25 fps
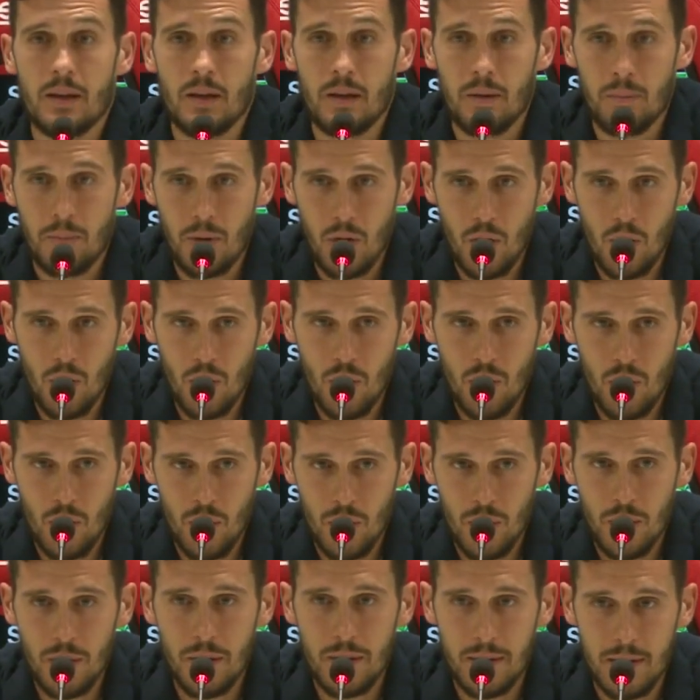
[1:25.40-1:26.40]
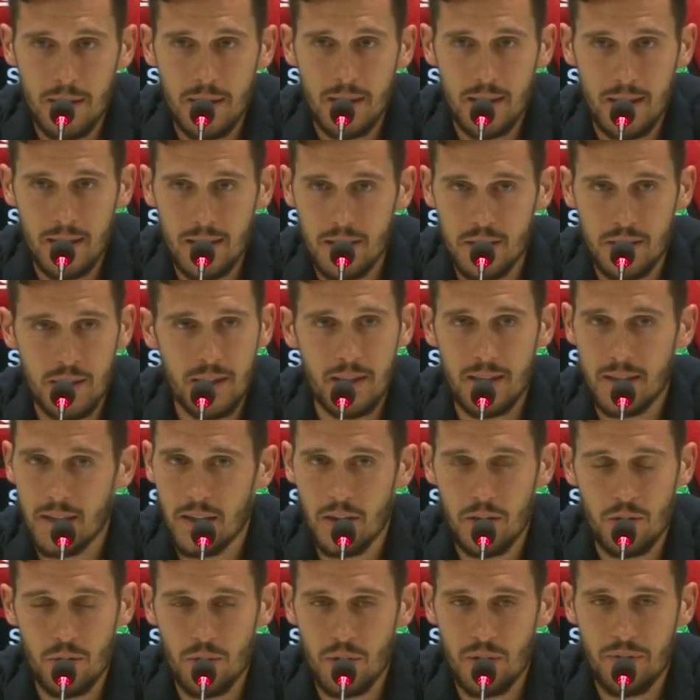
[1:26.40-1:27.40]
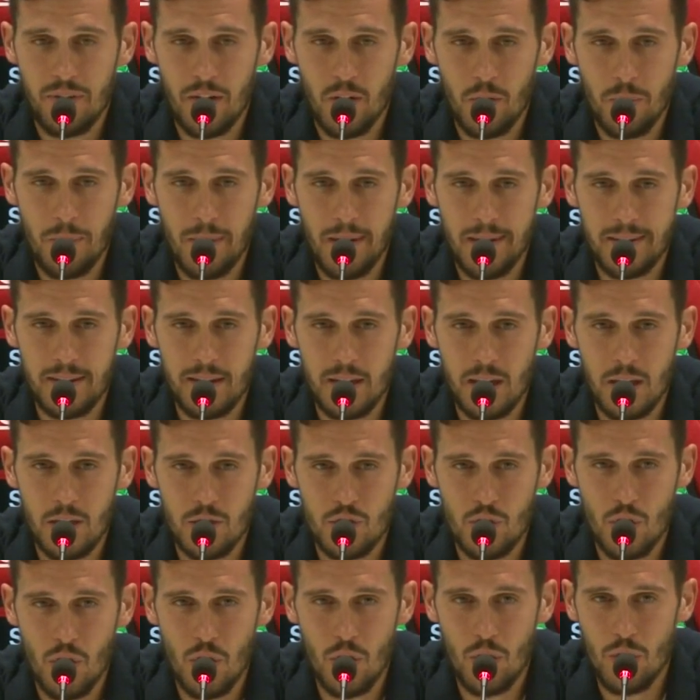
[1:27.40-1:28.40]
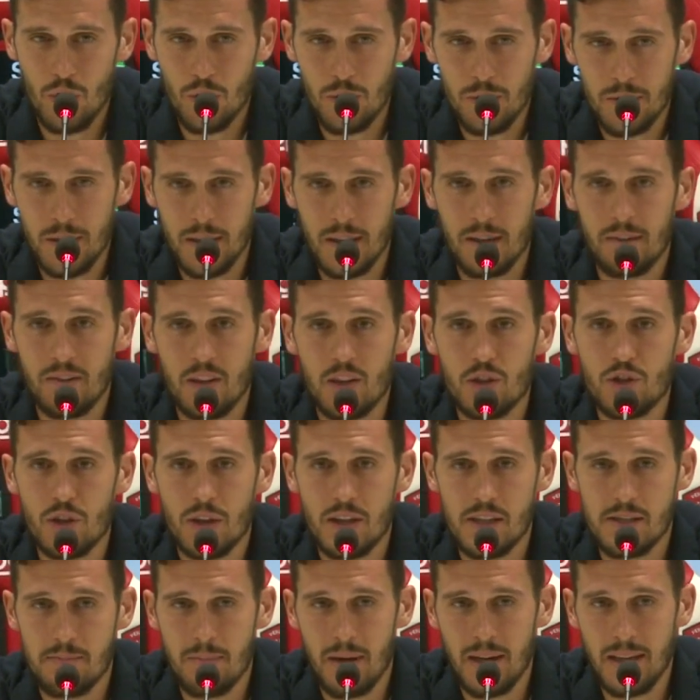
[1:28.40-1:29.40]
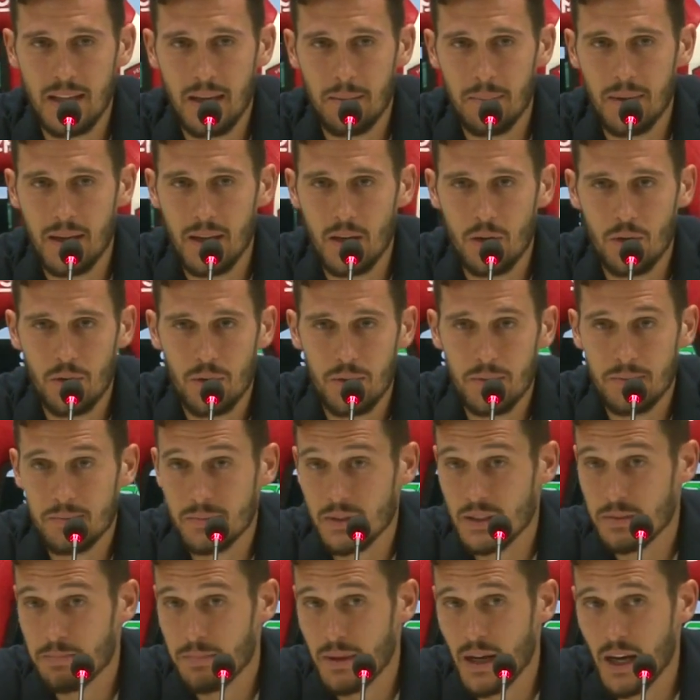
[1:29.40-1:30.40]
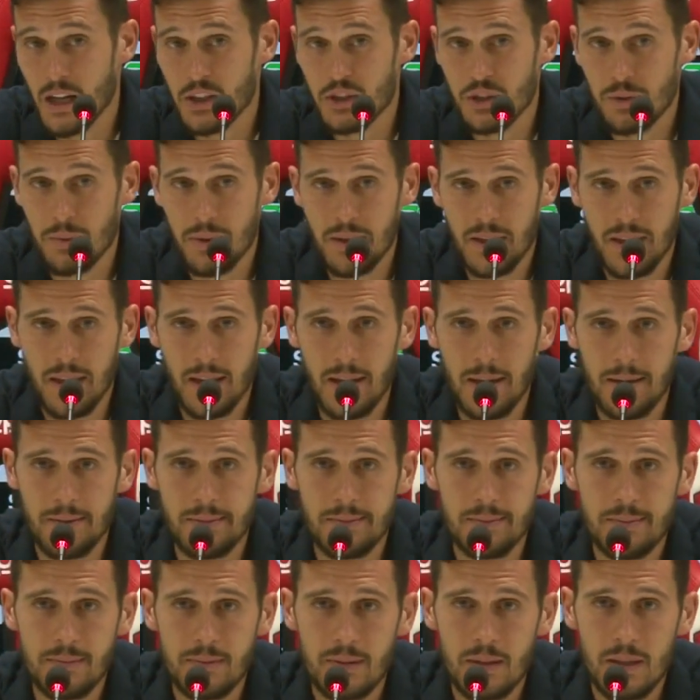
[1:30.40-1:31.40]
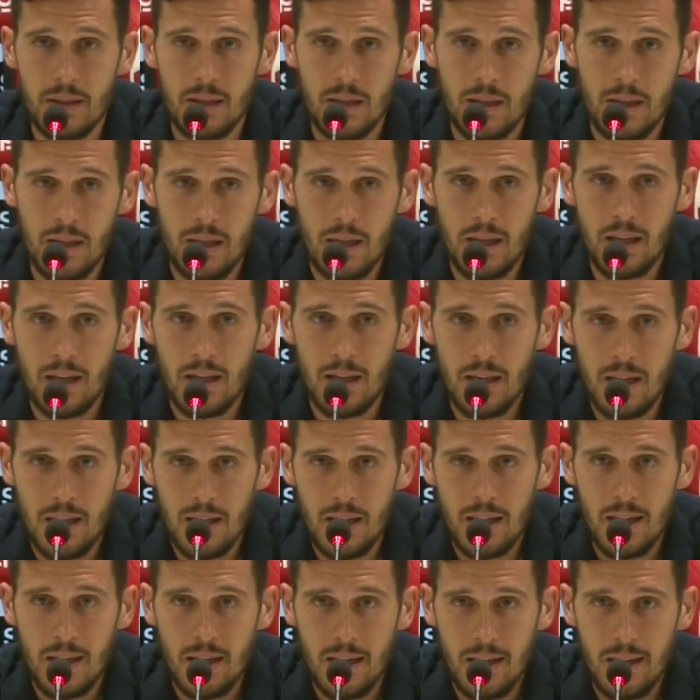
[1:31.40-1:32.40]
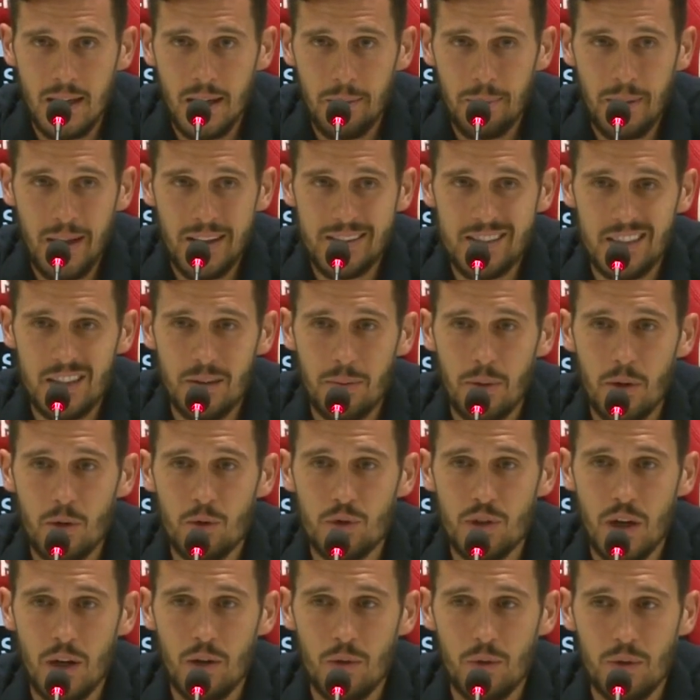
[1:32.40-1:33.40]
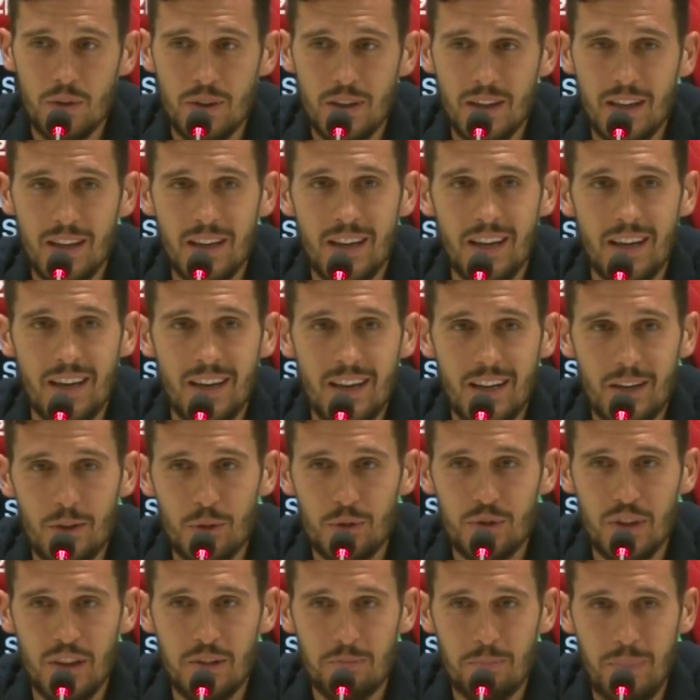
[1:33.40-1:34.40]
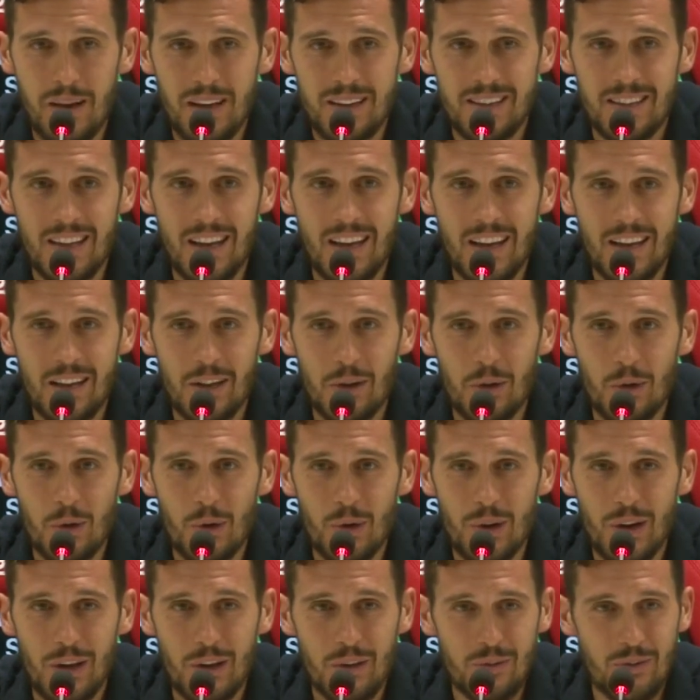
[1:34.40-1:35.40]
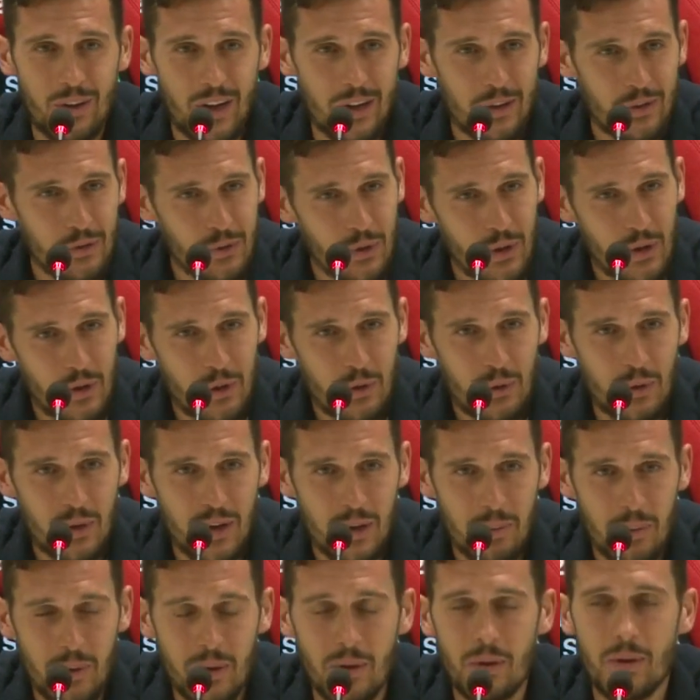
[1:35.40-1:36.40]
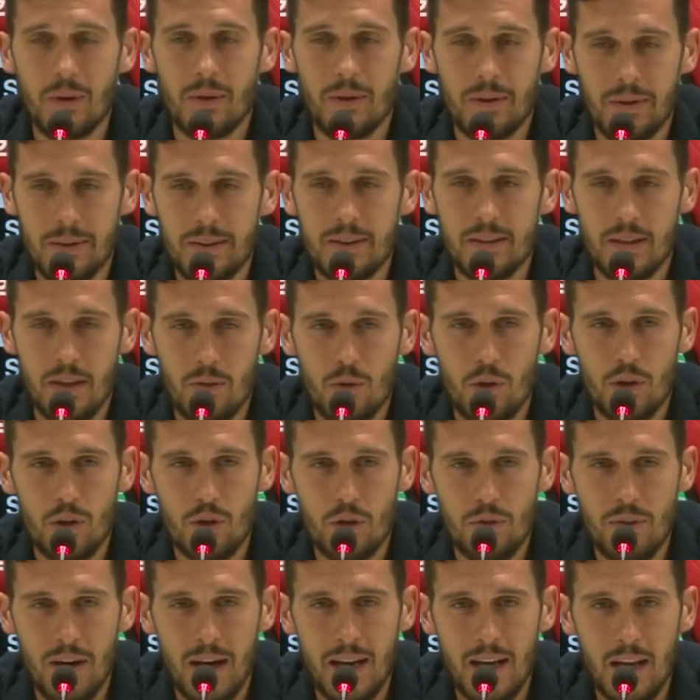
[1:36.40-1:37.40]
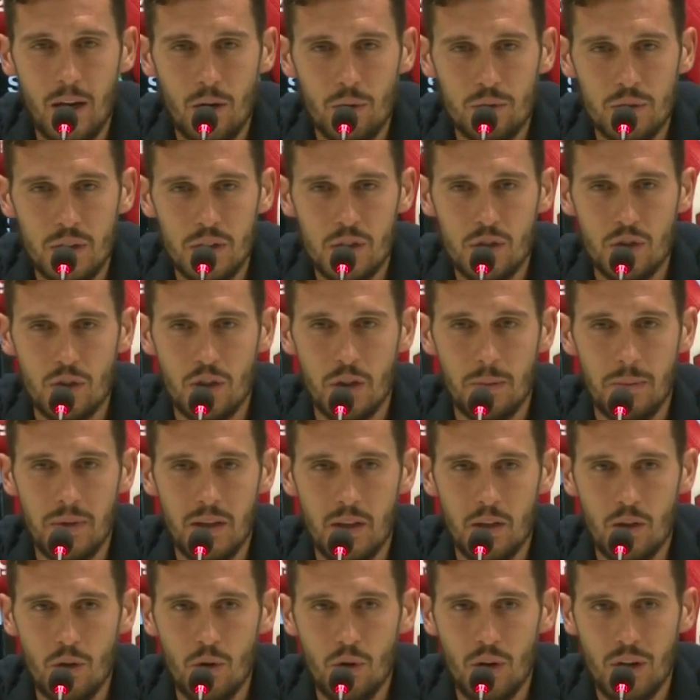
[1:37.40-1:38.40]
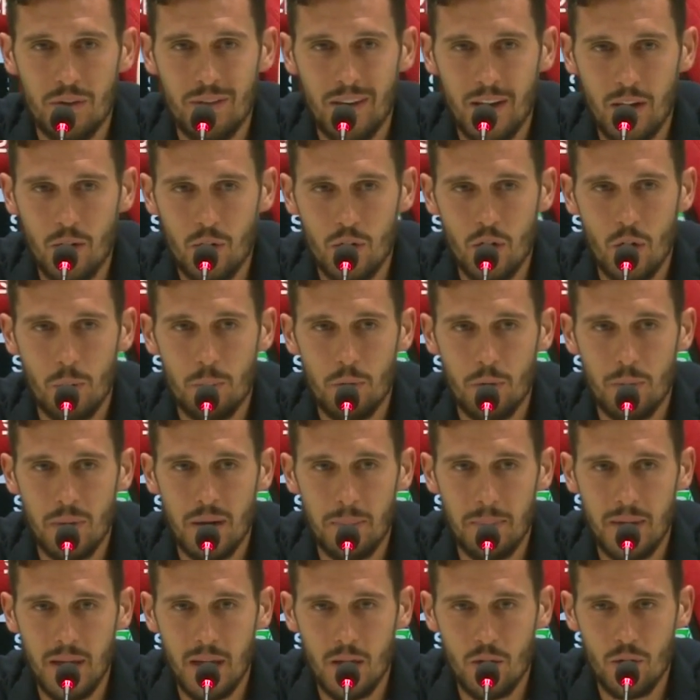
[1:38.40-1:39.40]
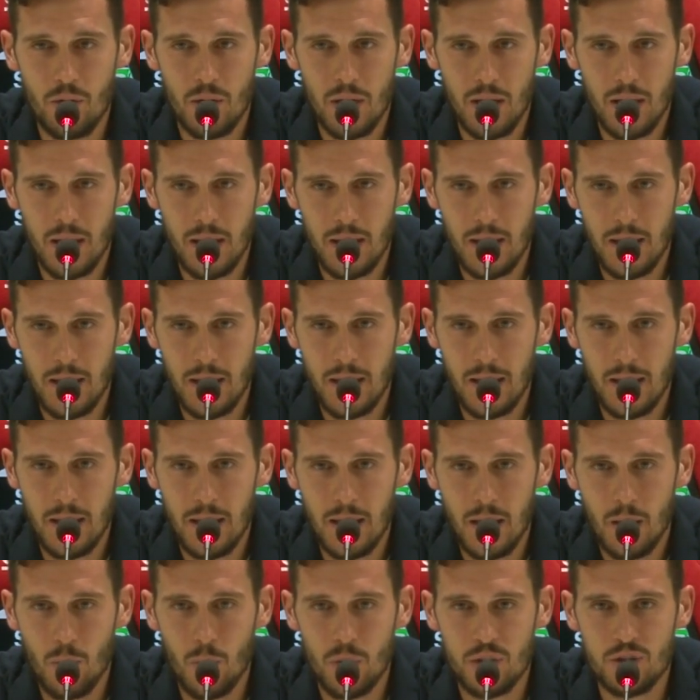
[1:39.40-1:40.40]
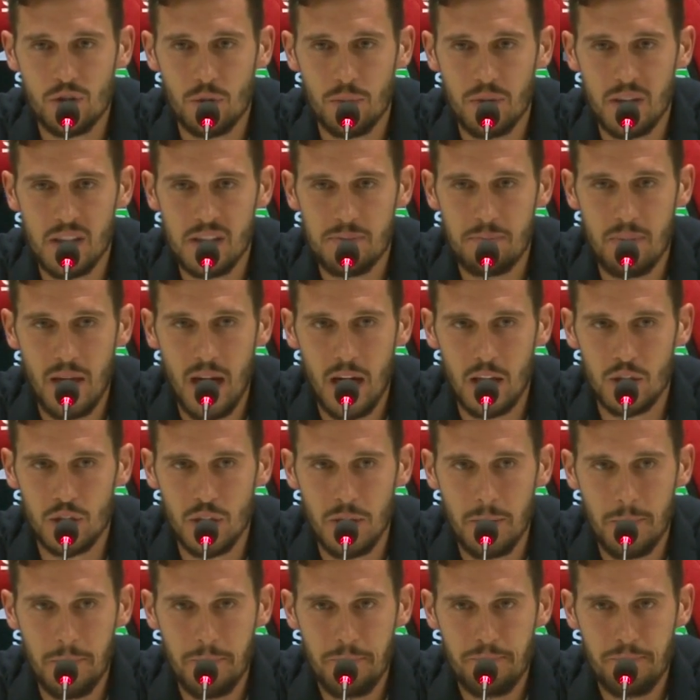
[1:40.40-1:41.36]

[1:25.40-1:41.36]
Però eh, gli errori fanno parte del gioco e vince chi sbaglia meno. Mi dispiace perché la piazza di Perugia non, eh, non si aspetta che io, che io, faccia un errore, però devo ritrovare la condizione migliore, vengo da un problemino e, e questo mi dispiace,